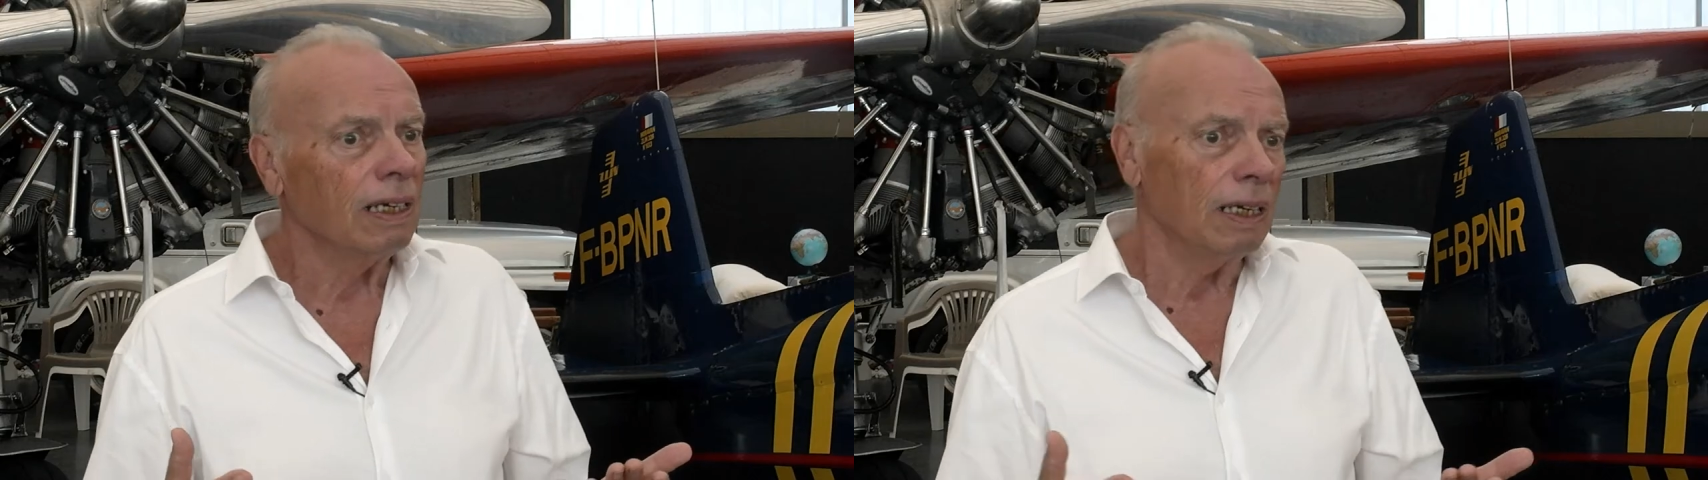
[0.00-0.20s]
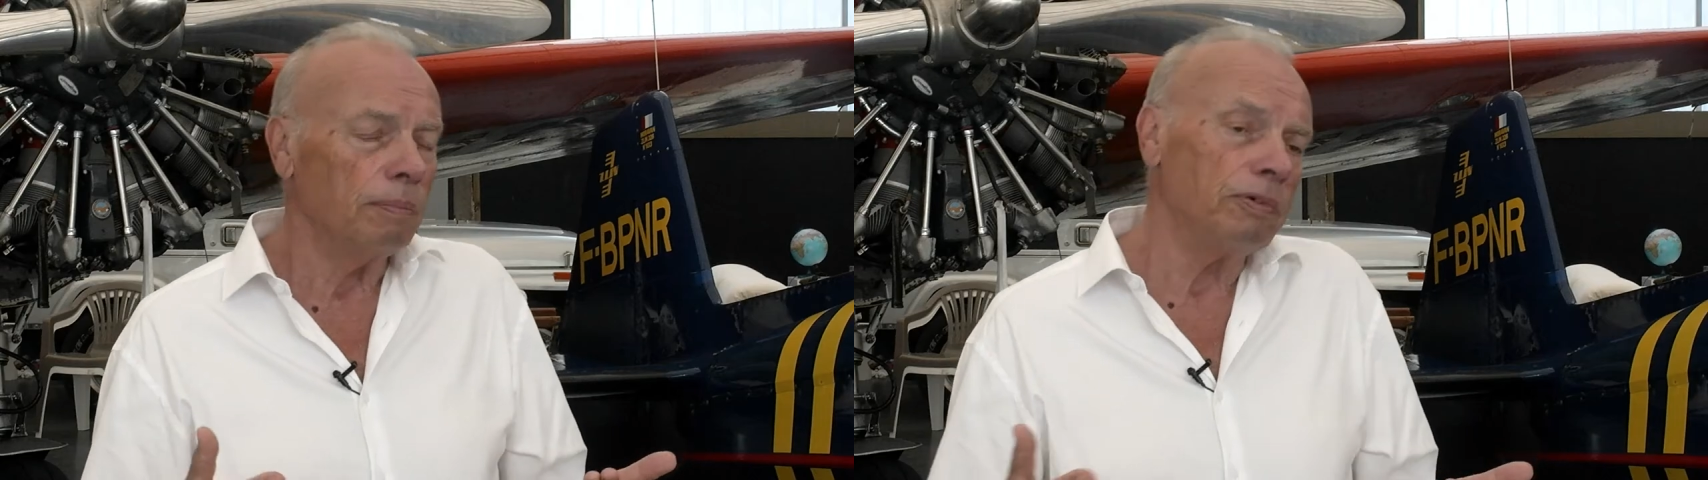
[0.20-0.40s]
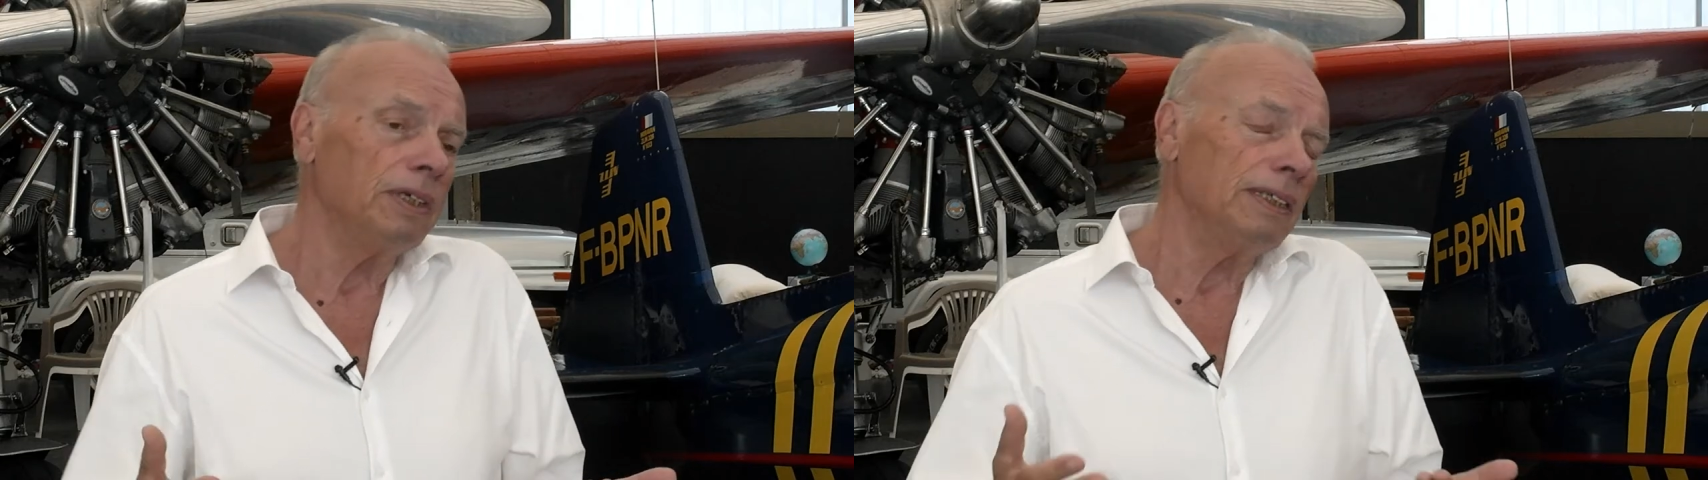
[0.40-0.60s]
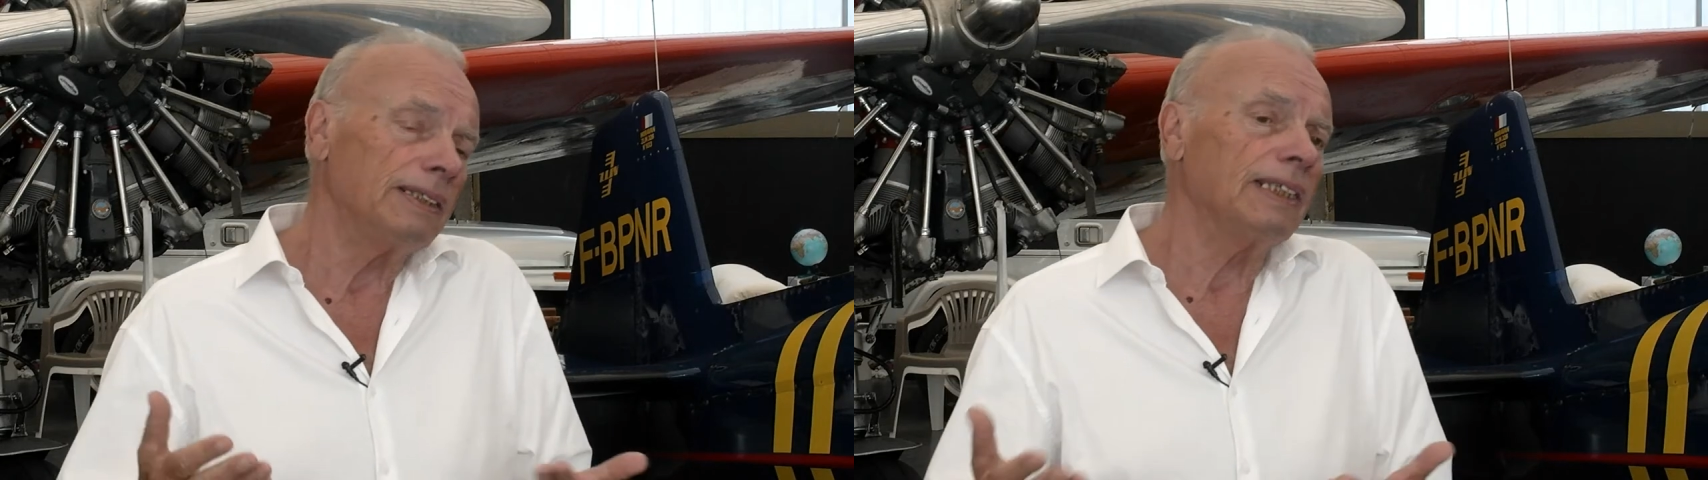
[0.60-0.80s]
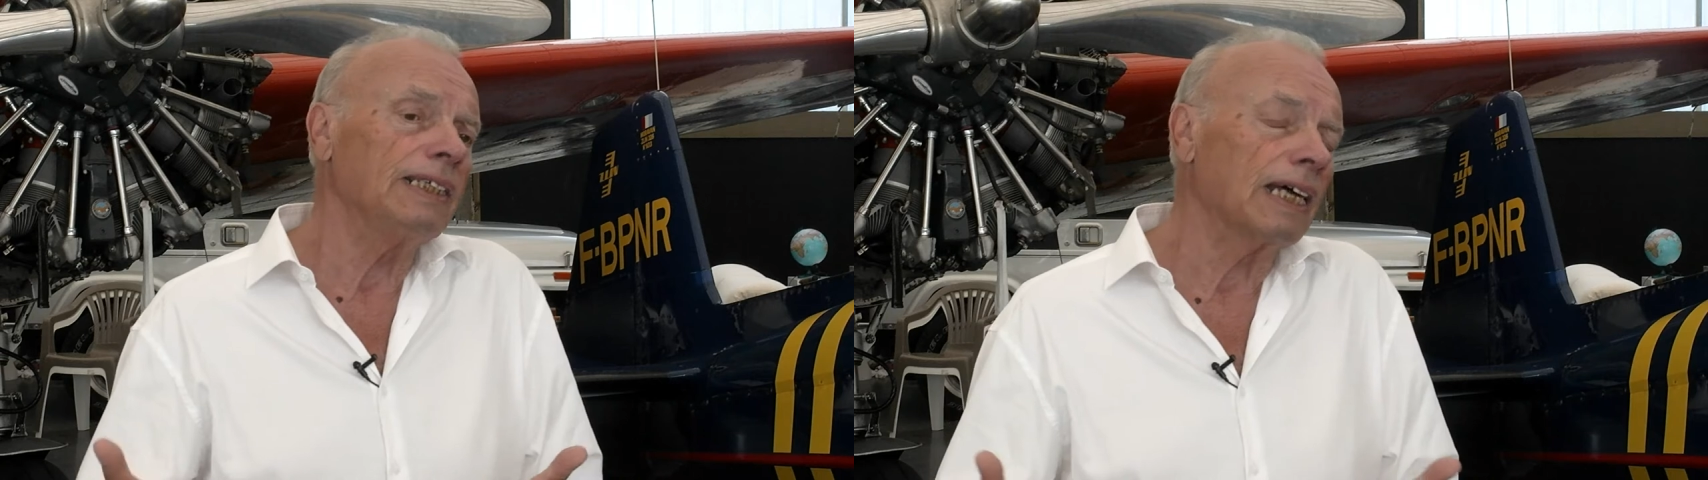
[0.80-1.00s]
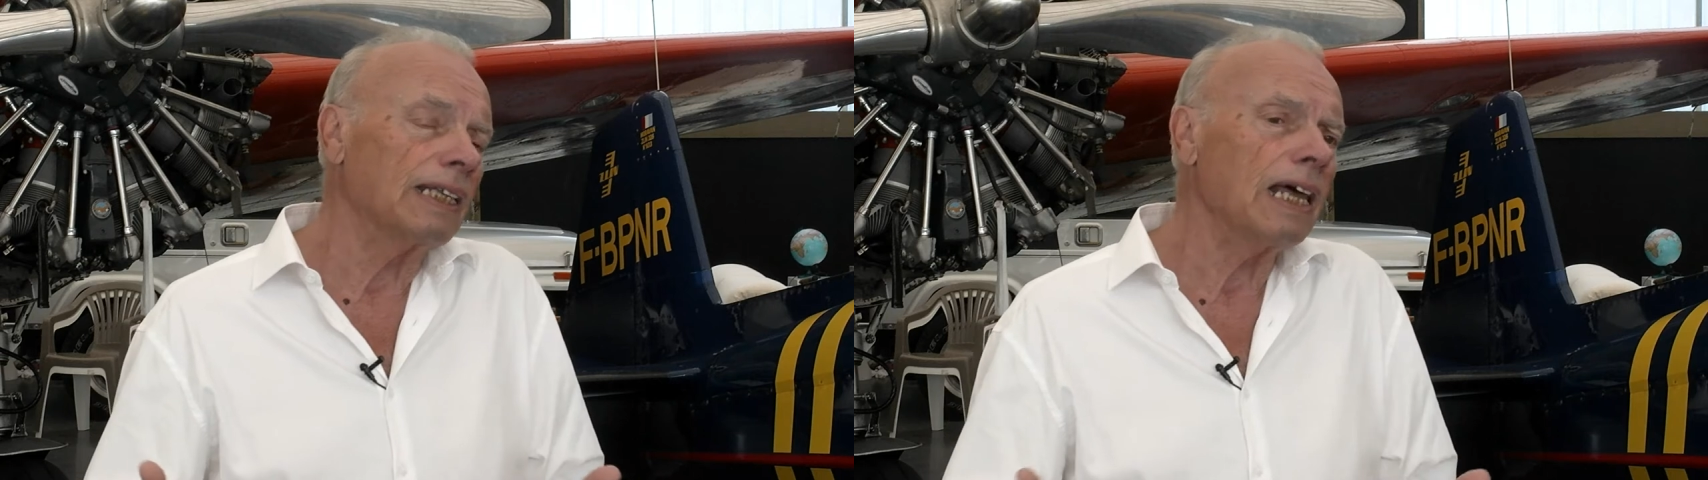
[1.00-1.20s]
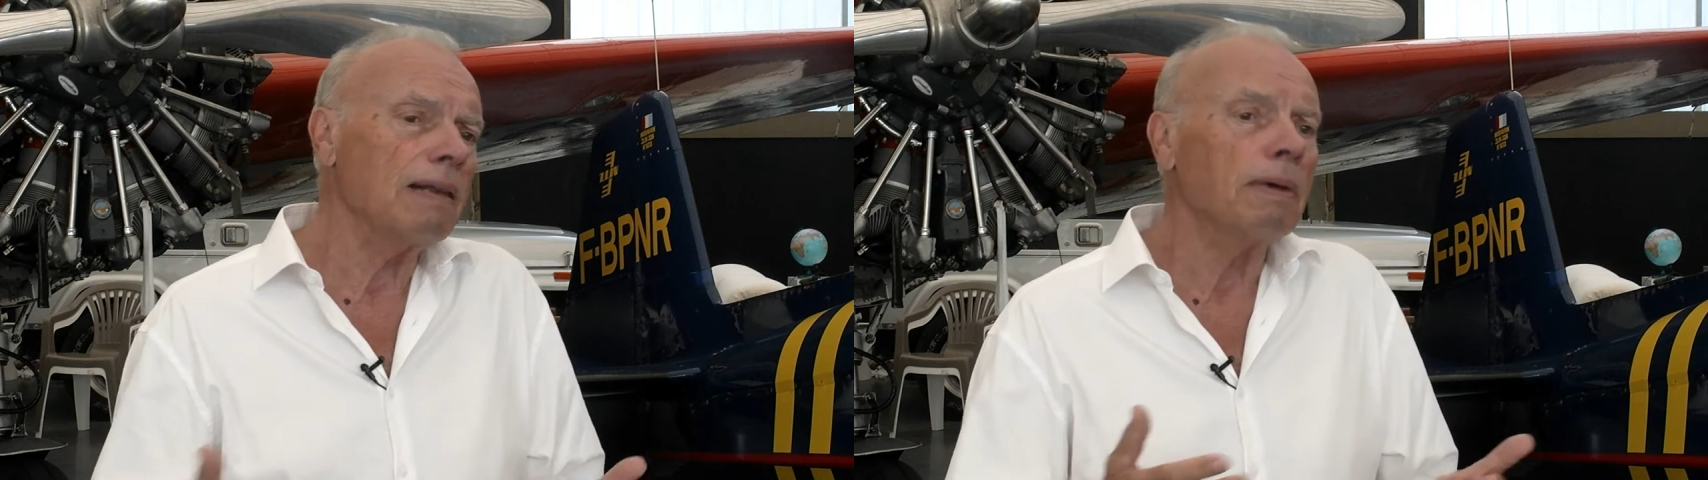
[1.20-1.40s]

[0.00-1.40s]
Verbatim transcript: Et puis Citadelle,